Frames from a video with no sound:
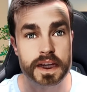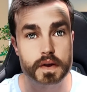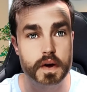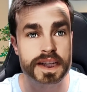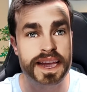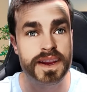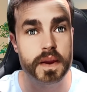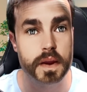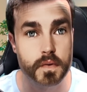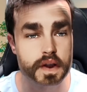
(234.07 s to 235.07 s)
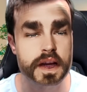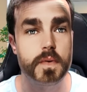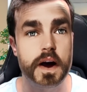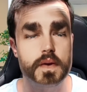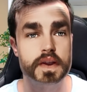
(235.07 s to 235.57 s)
Y es lo que están diciendo los
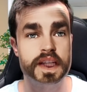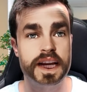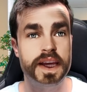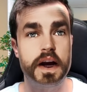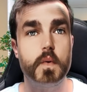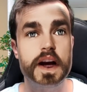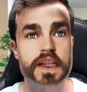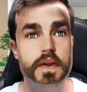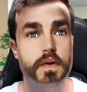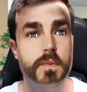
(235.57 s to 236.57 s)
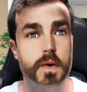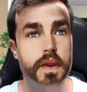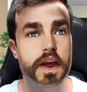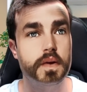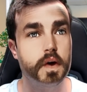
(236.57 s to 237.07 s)
abogados de Shakira en Washington, por
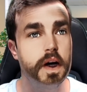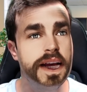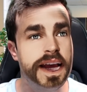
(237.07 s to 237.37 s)
cierto.